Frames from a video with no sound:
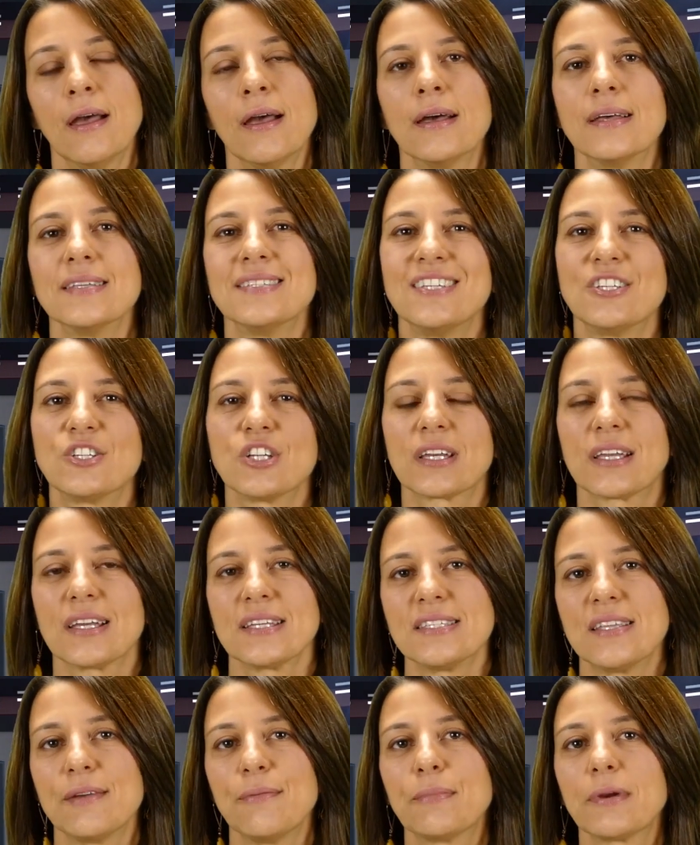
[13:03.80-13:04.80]
si cerca
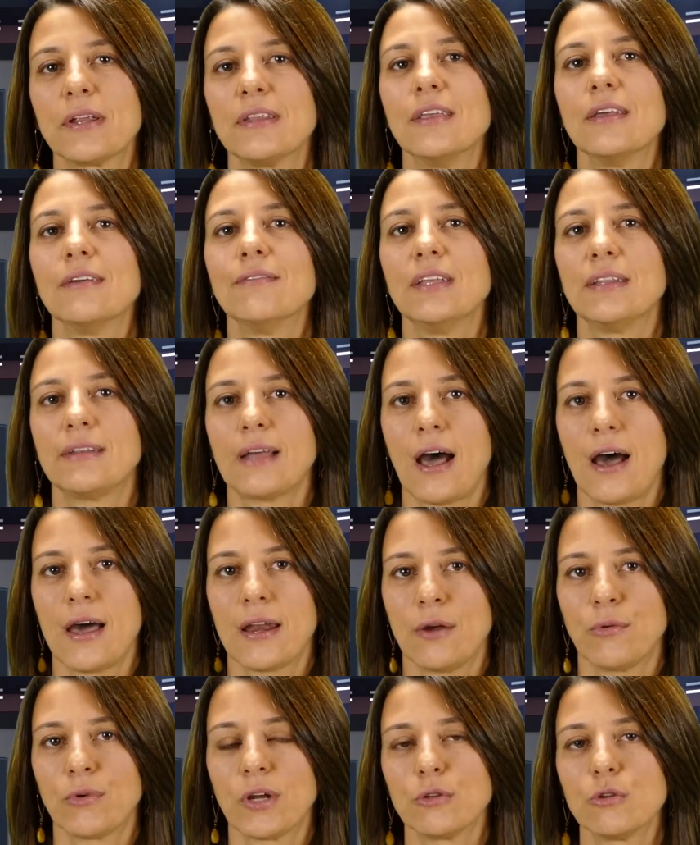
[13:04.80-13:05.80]
sempre di
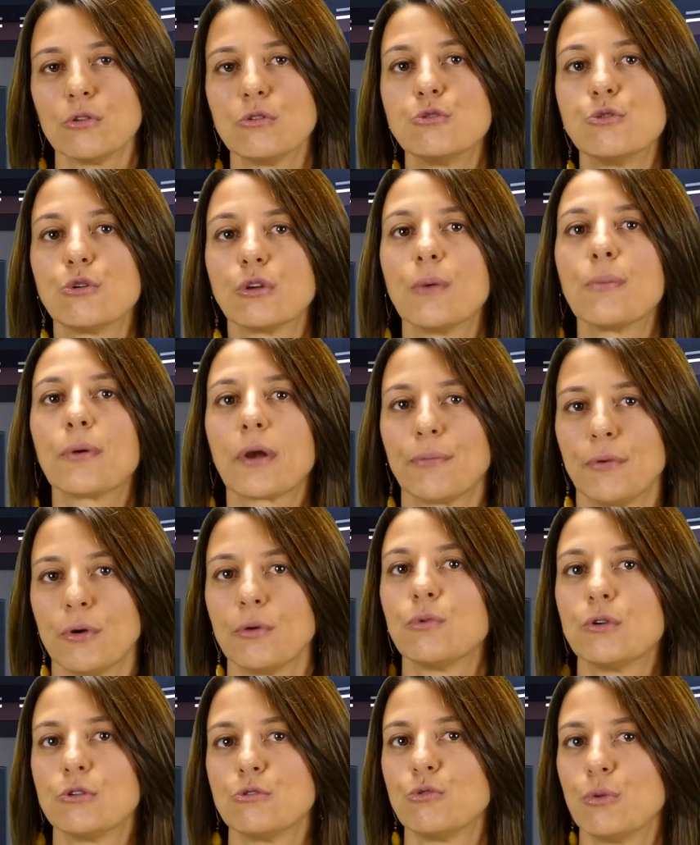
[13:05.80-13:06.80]
evitare un'adozione proprio
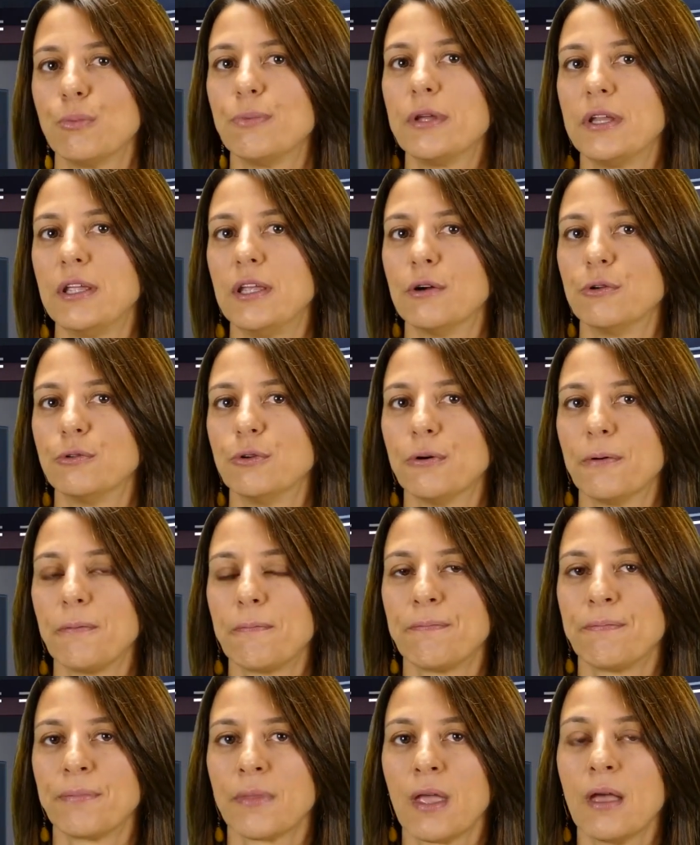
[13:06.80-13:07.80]
in questo periodo.
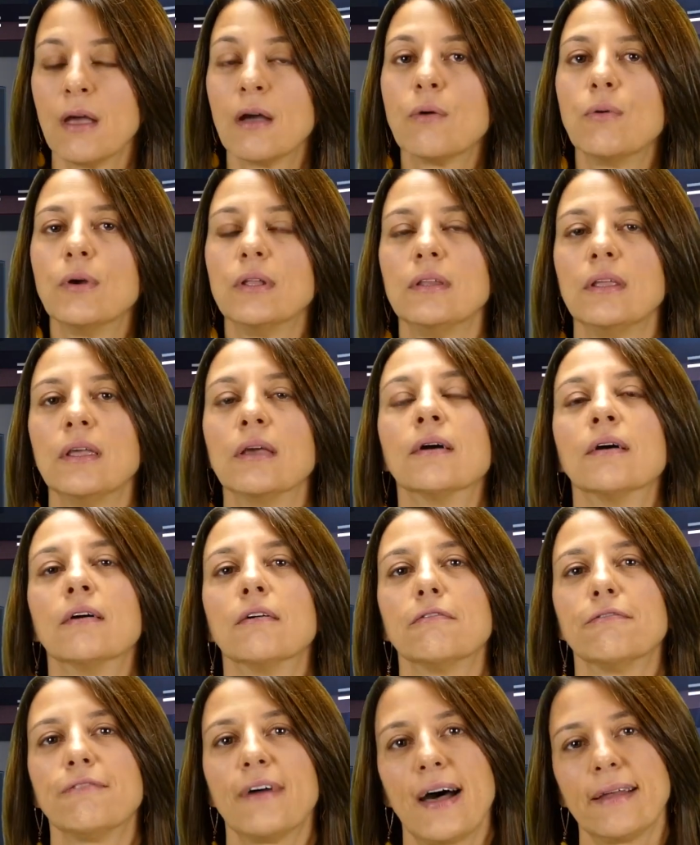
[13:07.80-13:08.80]
Quindi
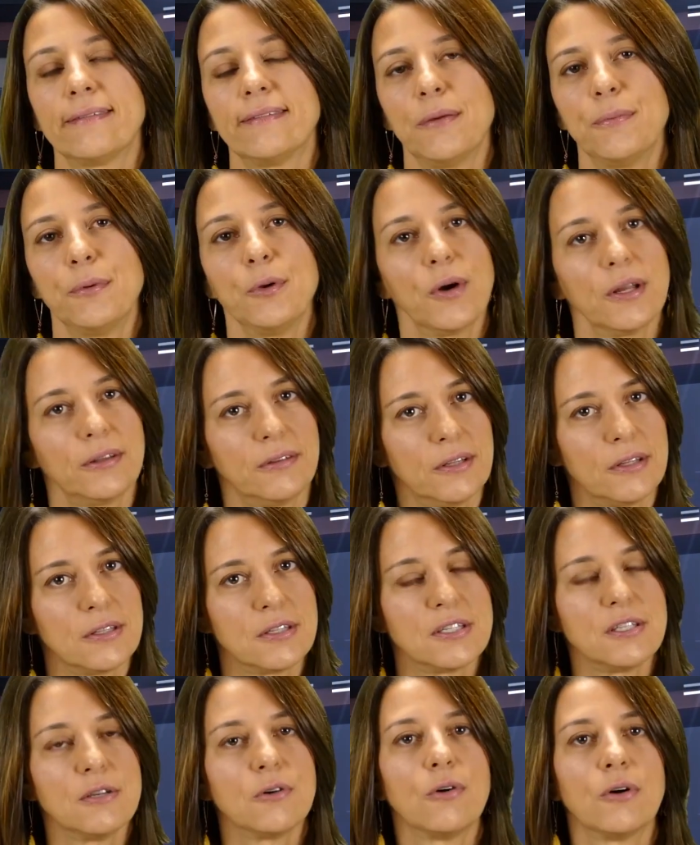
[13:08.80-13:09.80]
fate più
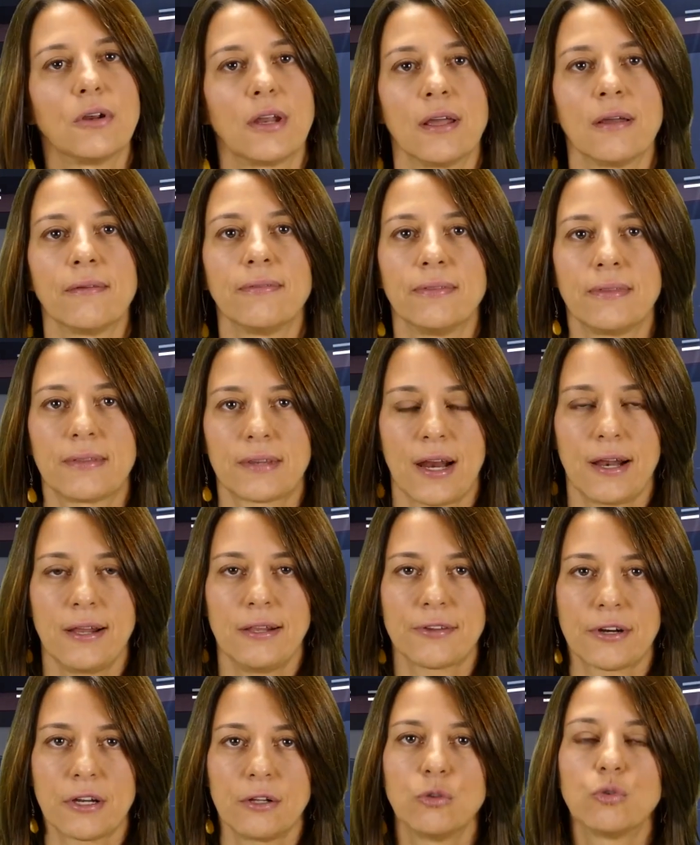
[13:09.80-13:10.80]
attenzione tra il
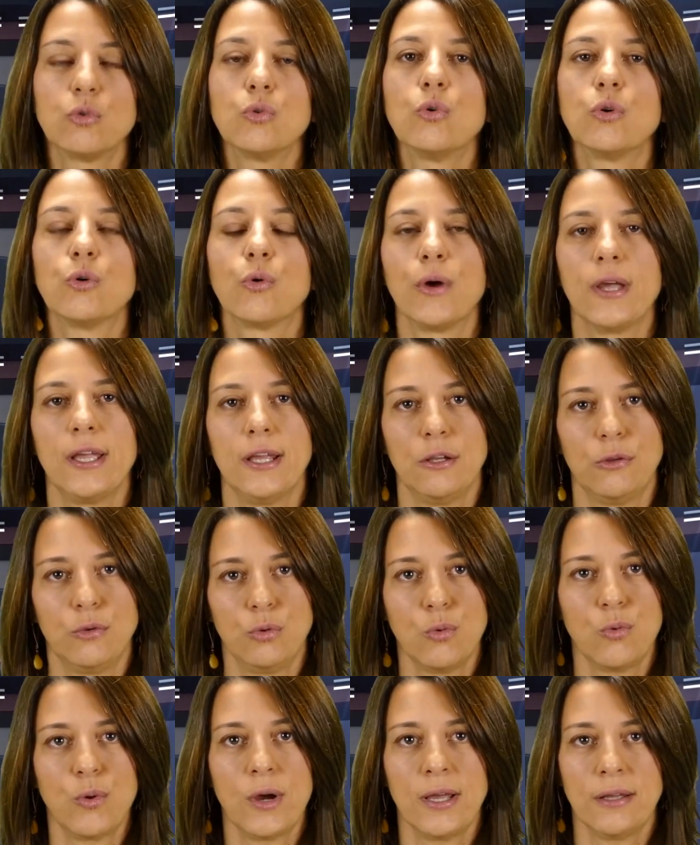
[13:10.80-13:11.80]
31 e il
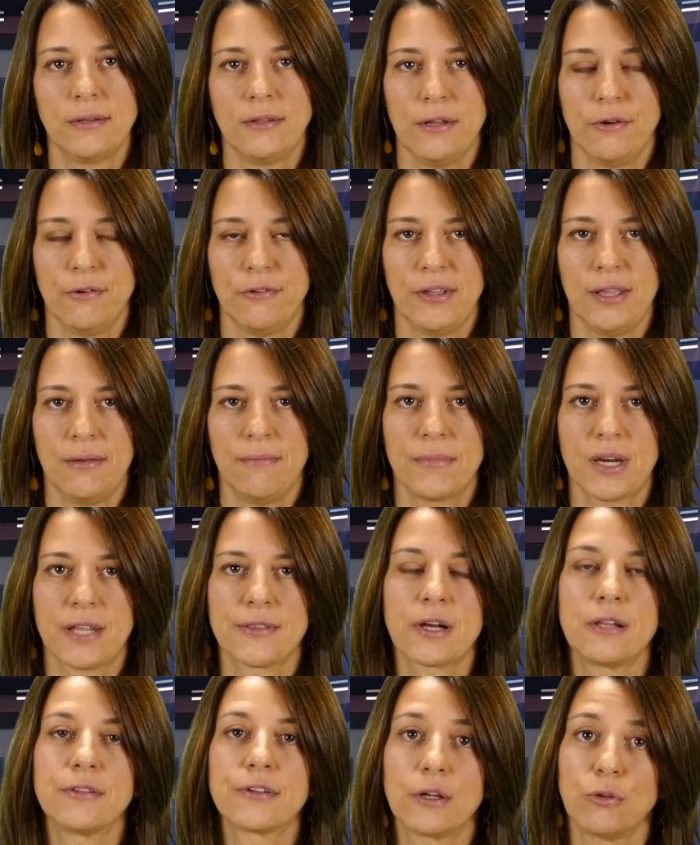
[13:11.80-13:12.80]
2 di novembre,
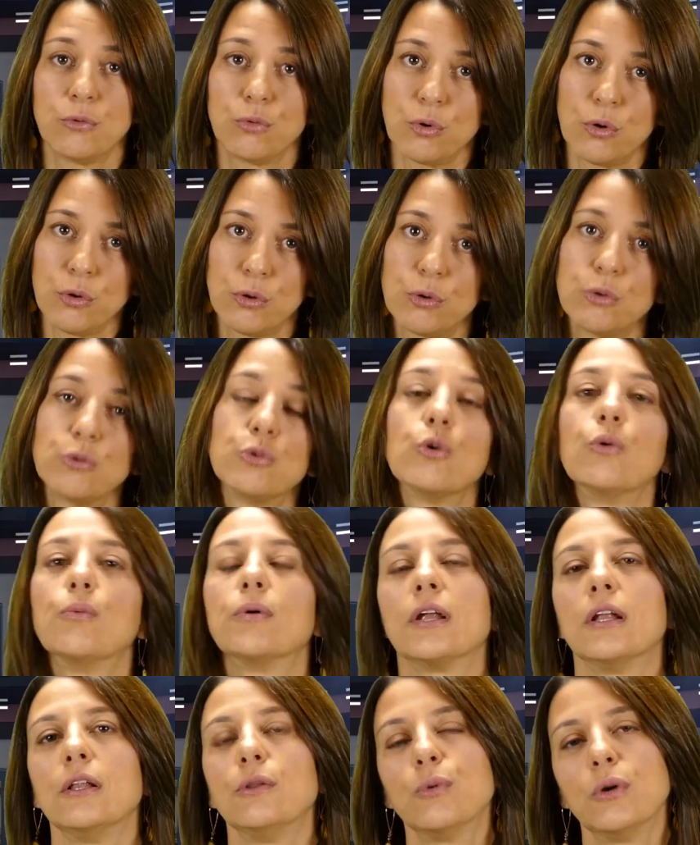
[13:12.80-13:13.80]
tra il 31 di
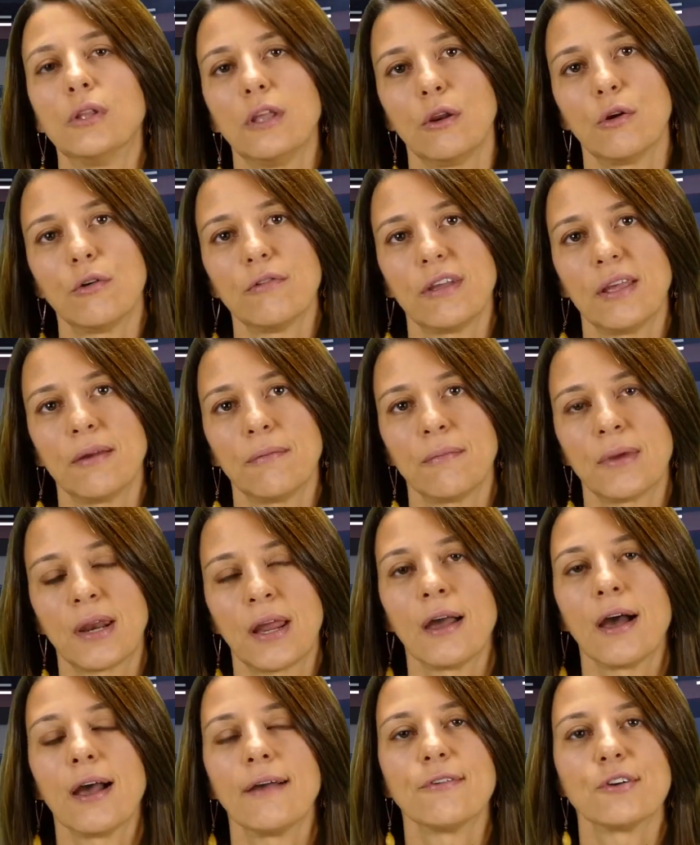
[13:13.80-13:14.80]
ottobre e il 2 di
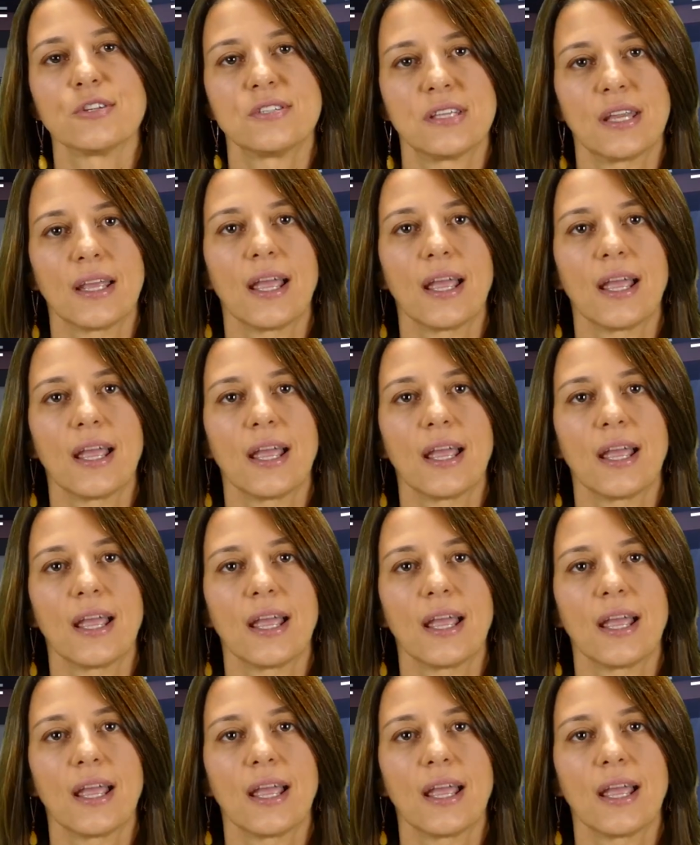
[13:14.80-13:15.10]
novembre ai vostri